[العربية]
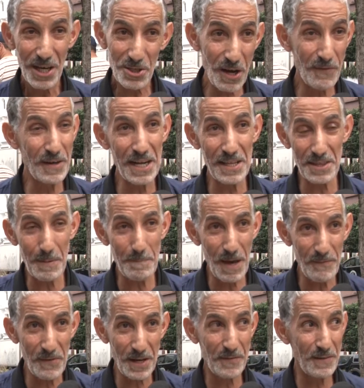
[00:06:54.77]
شوف انا
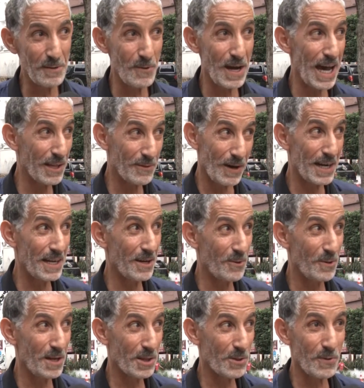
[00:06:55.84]
نتبع فيك في الواحد واني
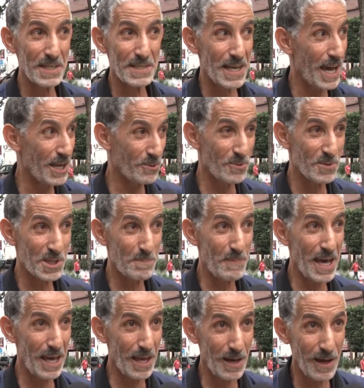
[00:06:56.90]
نقول للتوانسه هاي تونس
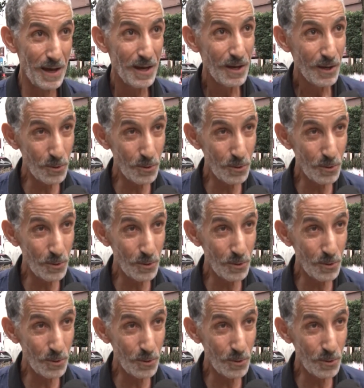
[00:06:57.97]
باهيه